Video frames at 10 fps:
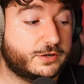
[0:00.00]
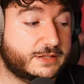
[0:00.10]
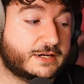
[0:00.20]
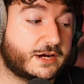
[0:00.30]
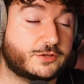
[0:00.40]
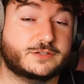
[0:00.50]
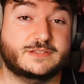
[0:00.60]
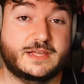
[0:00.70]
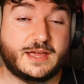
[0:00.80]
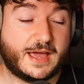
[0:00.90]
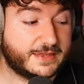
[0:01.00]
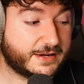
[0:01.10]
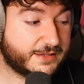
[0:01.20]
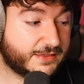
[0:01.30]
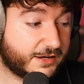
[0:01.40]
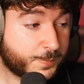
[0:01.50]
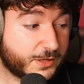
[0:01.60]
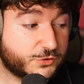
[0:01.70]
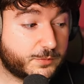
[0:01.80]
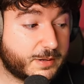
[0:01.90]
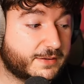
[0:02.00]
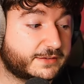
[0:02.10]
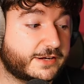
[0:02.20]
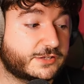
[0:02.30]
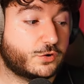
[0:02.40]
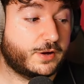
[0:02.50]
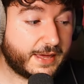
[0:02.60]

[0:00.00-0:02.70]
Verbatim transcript: y declaraciones de Aidanizar sobre Marta Risco.